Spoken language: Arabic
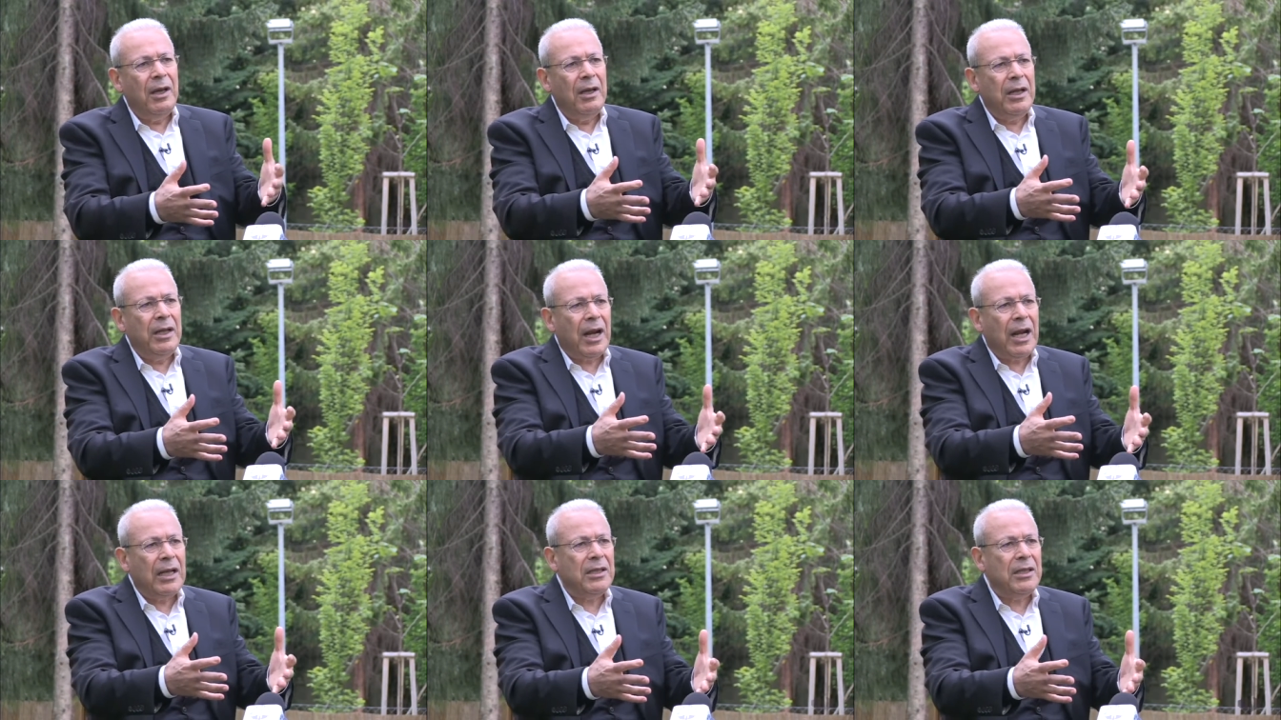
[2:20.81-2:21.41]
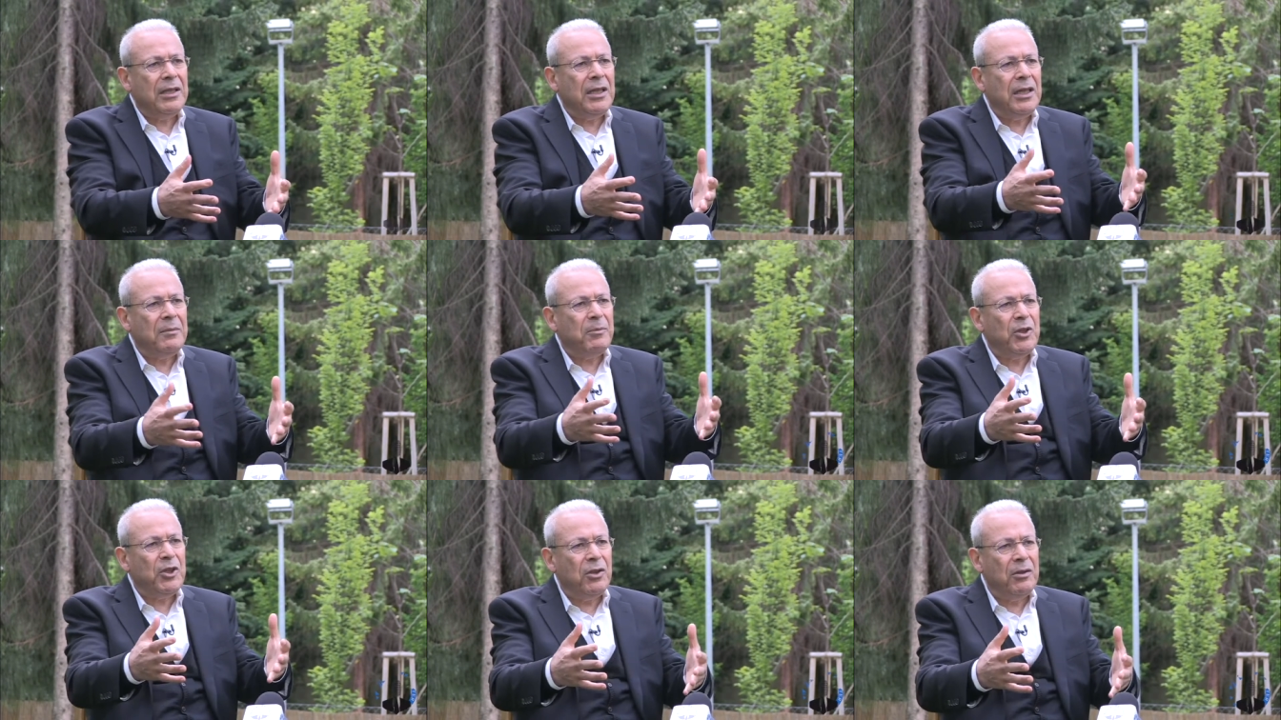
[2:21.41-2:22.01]

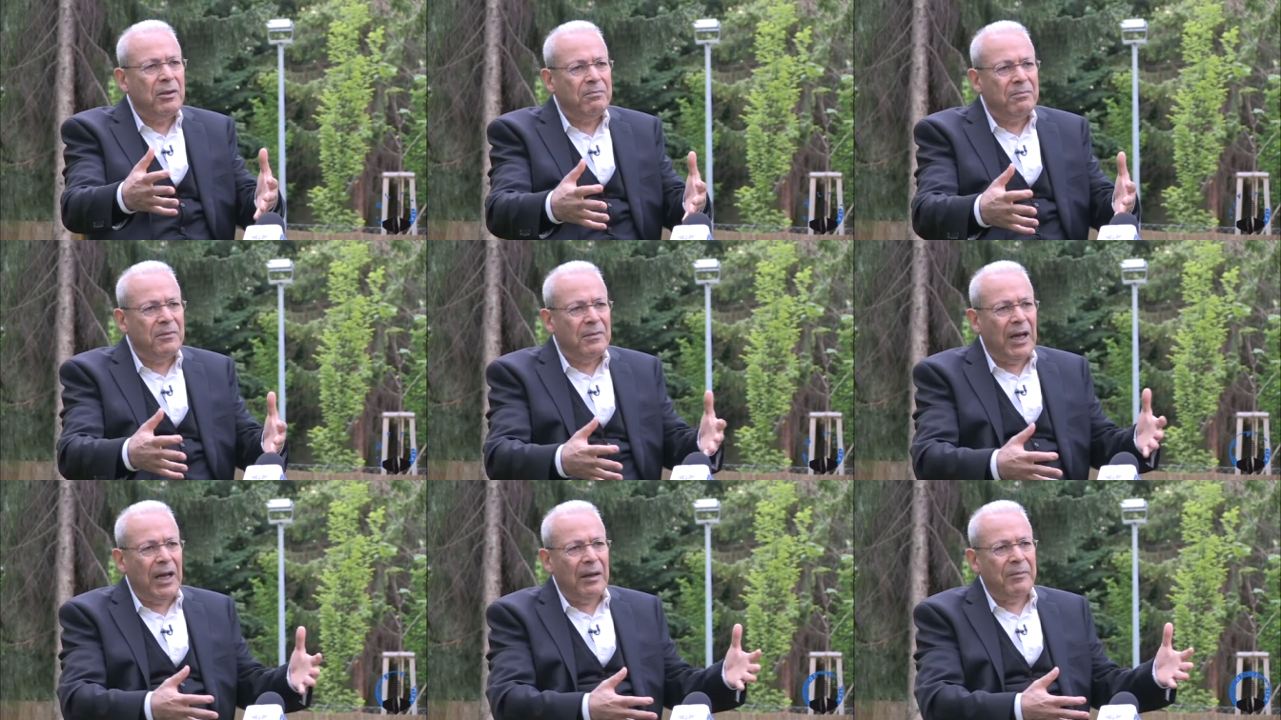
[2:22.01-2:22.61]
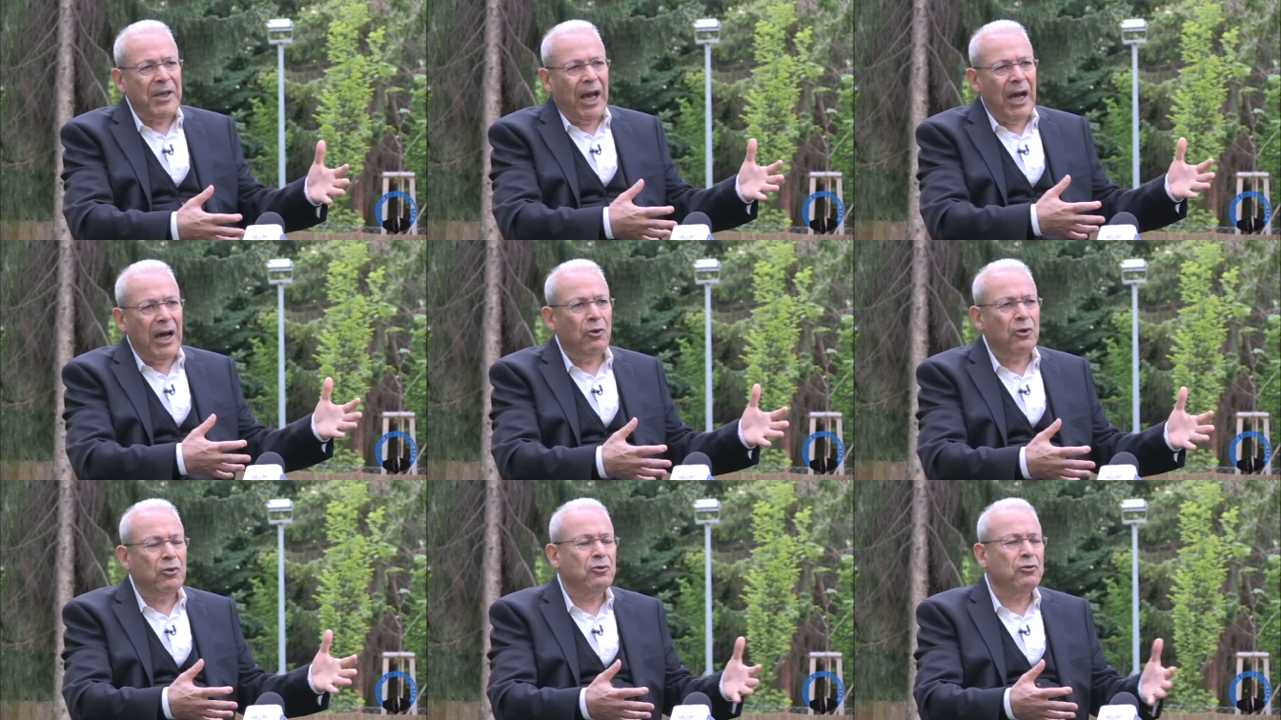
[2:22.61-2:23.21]
الايرانيين عم
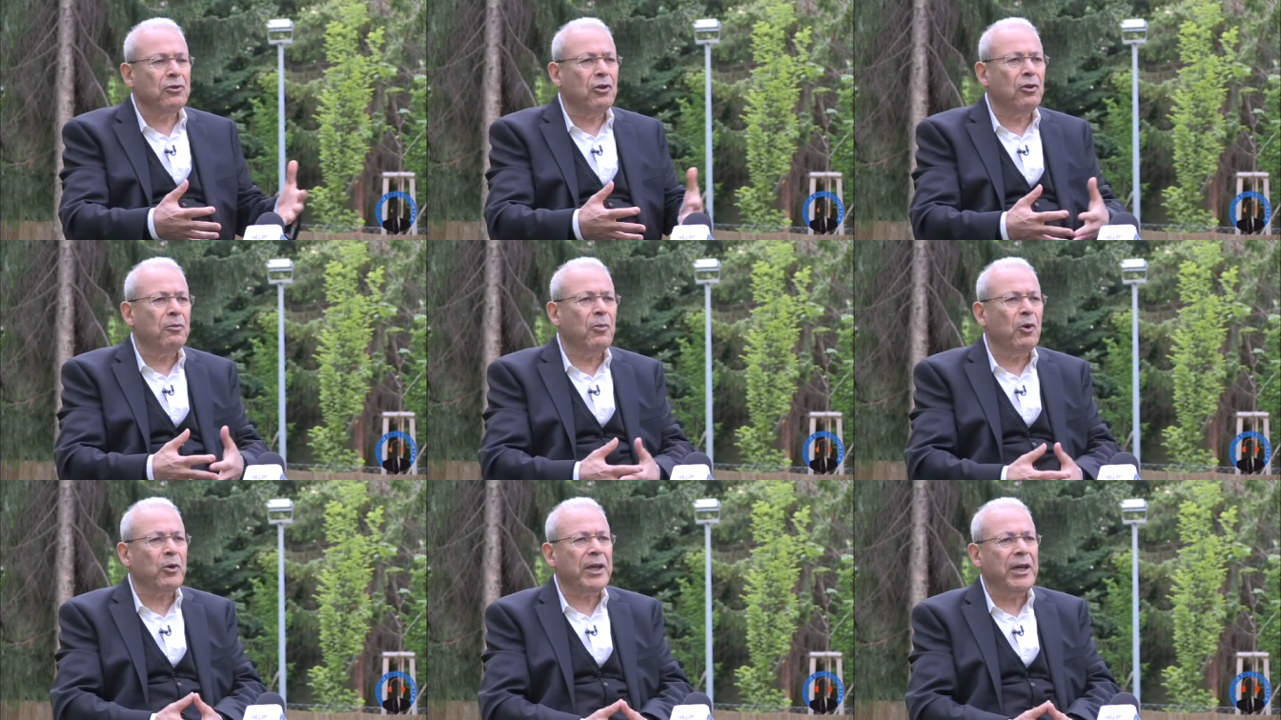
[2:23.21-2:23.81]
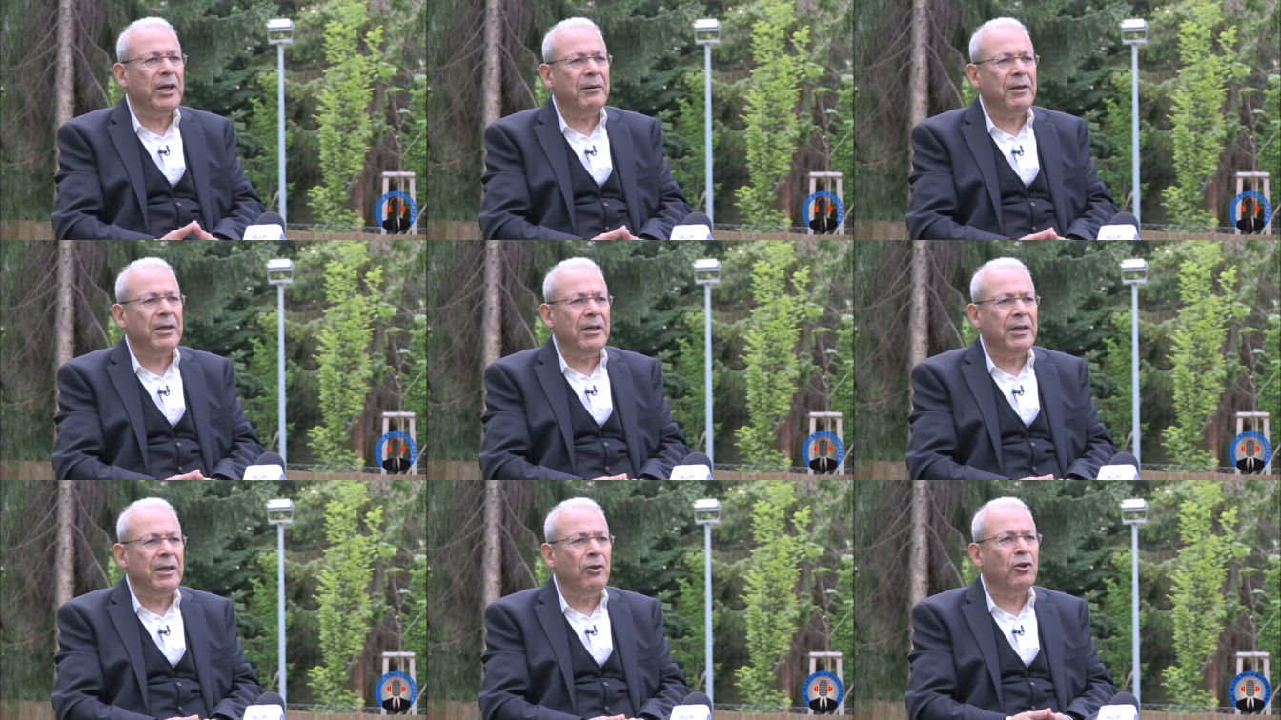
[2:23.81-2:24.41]
يحاولوا يكون لهم موقع
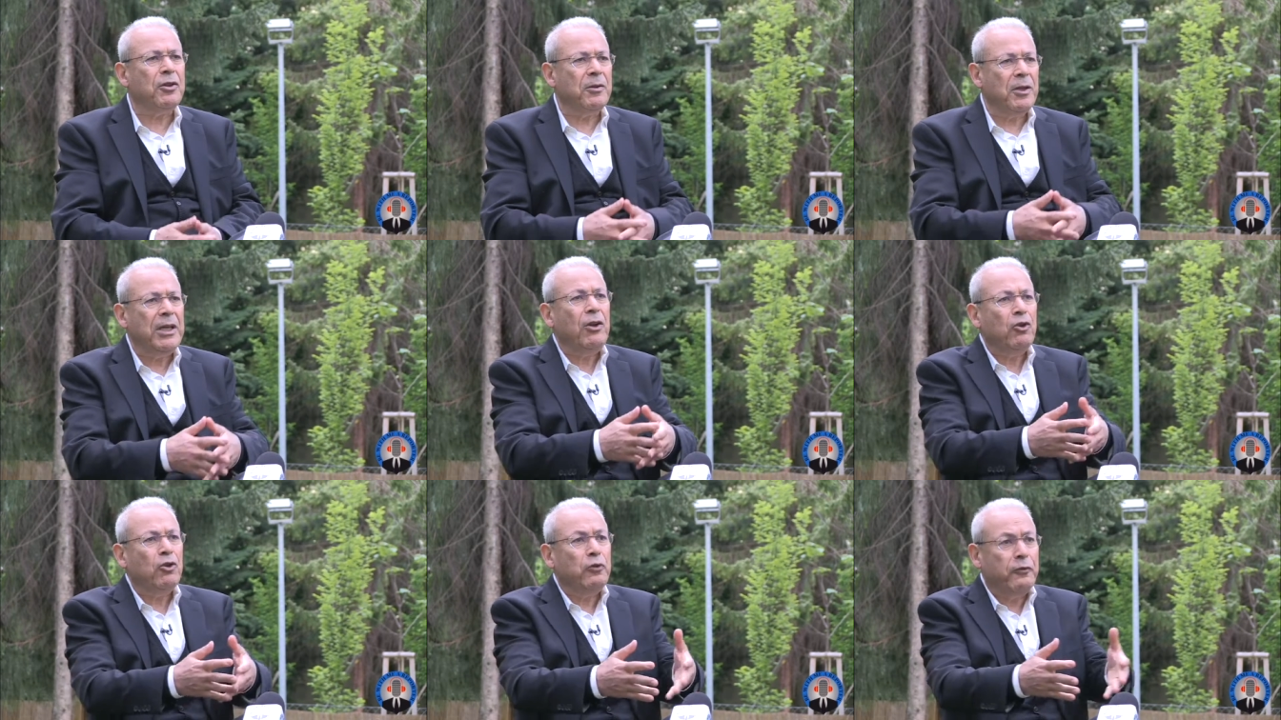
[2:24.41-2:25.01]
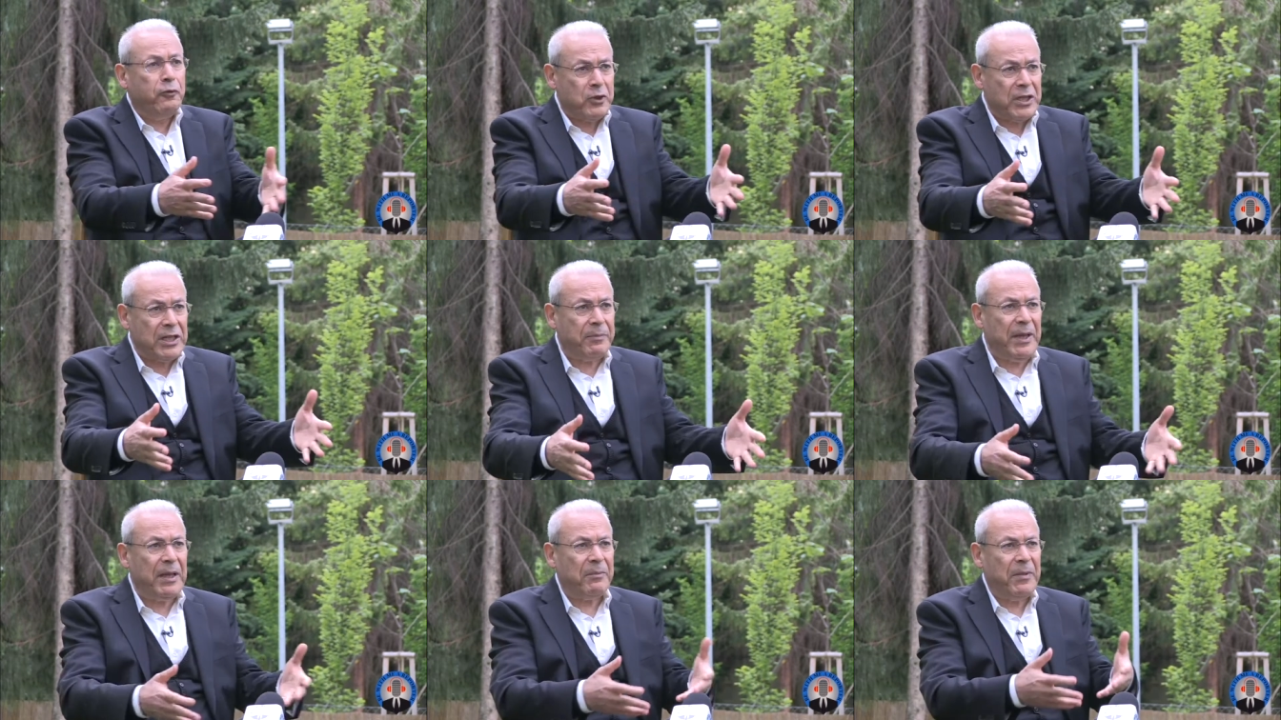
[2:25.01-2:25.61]
لهم لهم نفوذ
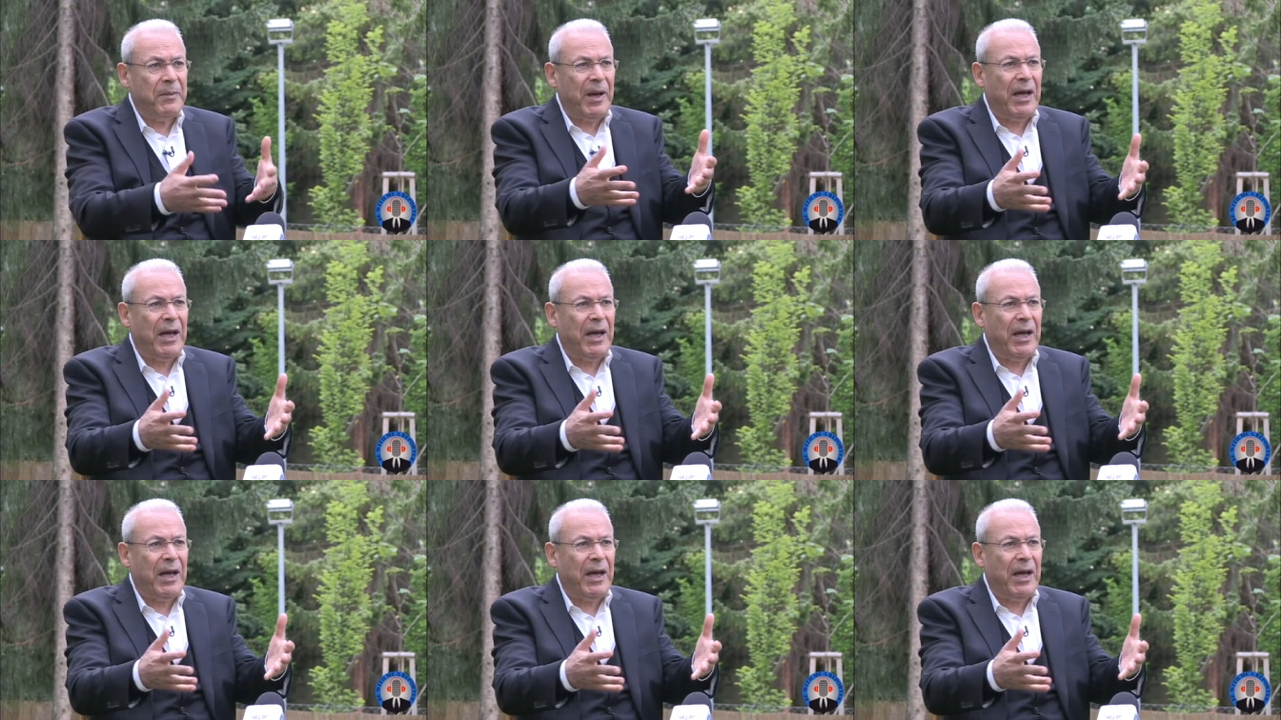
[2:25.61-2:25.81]
كبير